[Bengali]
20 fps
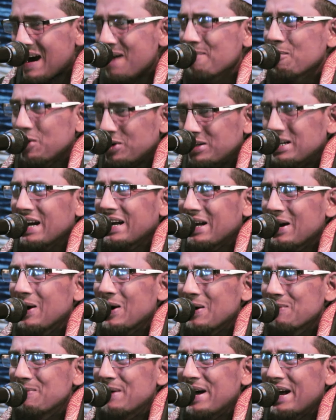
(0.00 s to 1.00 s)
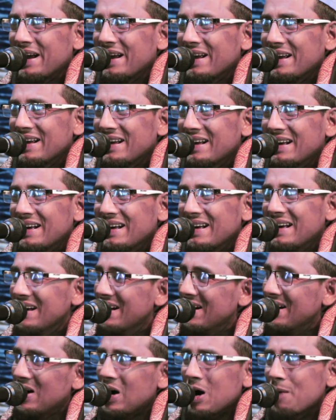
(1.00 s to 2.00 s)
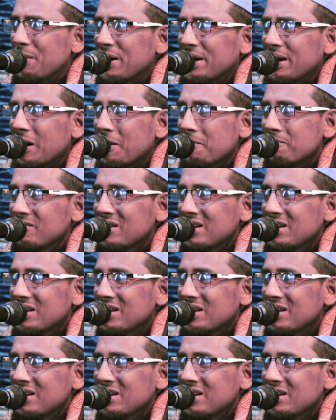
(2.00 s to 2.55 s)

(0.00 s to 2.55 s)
এমনটা কি হবে হবে না